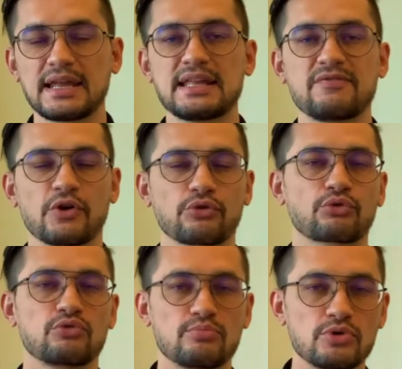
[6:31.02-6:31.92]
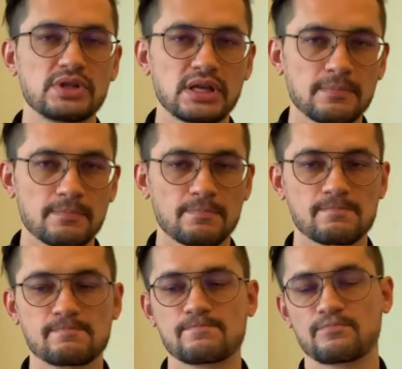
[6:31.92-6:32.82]
la différence entre une monnaie
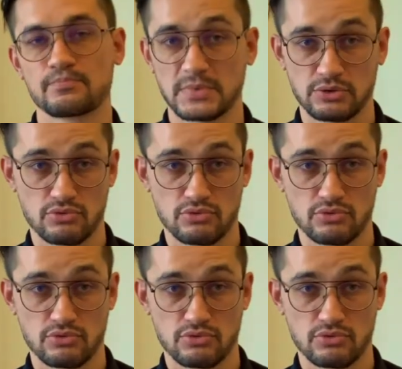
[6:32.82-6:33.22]
et de